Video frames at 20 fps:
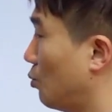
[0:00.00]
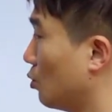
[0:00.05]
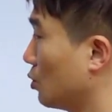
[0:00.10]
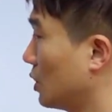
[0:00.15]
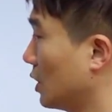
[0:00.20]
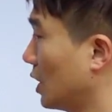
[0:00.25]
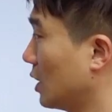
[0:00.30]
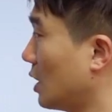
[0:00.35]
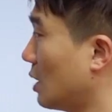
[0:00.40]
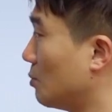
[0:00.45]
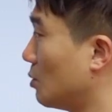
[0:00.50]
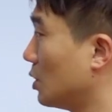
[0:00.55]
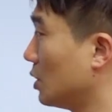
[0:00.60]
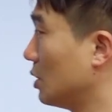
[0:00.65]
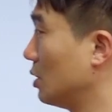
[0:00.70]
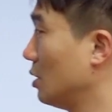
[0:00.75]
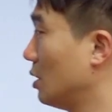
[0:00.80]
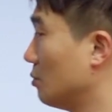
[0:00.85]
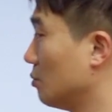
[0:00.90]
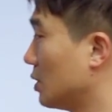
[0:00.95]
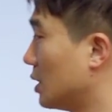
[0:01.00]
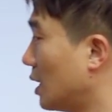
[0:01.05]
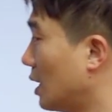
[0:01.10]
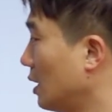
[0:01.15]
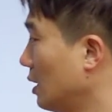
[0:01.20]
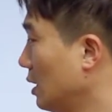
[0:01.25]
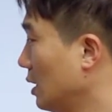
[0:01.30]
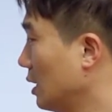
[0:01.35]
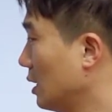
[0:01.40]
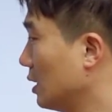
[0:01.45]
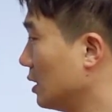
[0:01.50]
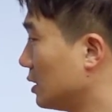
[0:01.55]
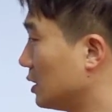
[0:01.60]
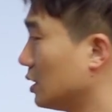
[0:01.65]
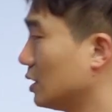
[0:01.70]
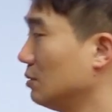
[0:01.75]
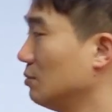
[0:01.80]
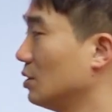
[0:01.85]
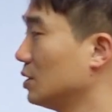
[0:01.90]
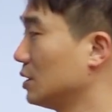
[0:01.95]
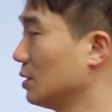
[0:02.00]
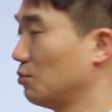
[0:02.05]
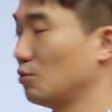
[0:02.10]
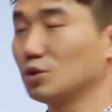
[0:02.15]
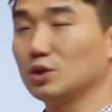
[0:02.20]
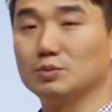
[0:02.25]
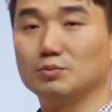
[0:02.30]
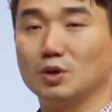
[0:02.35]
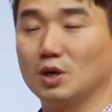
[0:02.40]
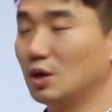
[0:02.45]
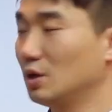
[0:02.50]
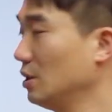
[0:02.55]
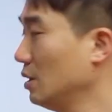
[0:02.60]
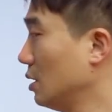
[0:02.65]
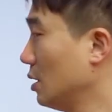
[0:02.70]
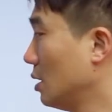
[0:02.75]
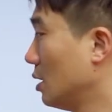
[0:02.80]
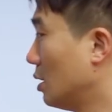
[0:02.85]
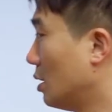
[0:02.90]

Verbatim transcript: 보시게 되면 이런 겁니다. 지금 현재 보시면